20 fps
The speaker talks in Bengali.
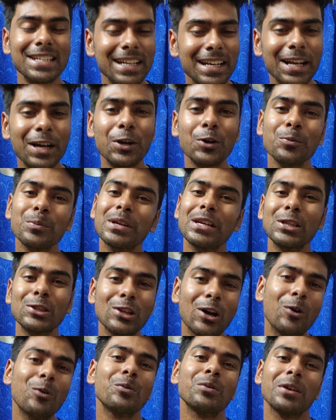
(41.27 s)
সেরকম
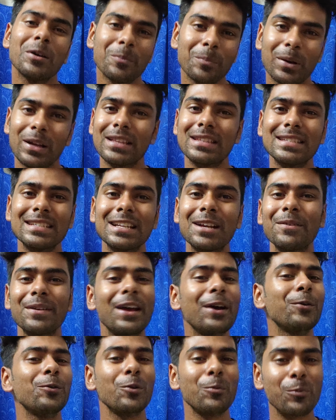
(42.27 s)
কিন্তু আউটকাম পাচ্ছি না
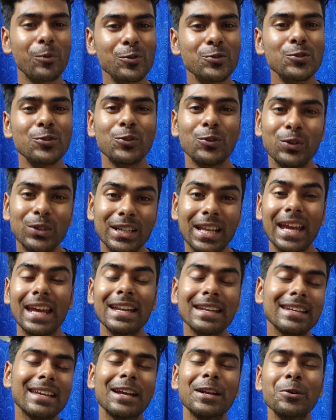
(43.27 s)
মানে এখনো পর্যন্ত
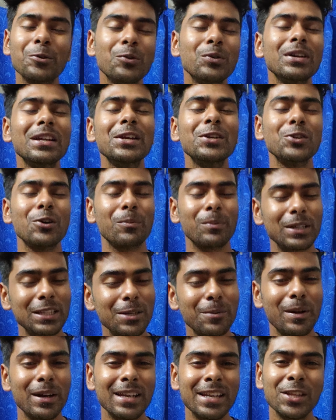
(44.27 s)
টেন কের গন্ডি
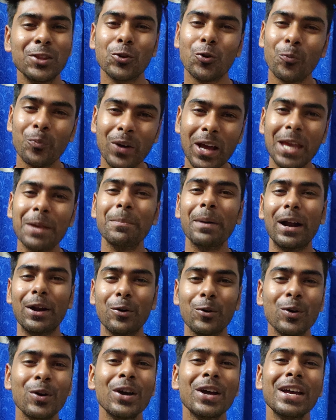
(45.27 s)
টপকাতে পারিনি তোমরাই
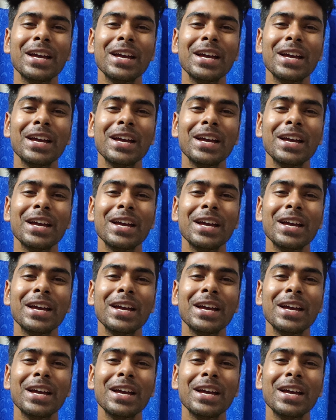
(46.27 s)
পারো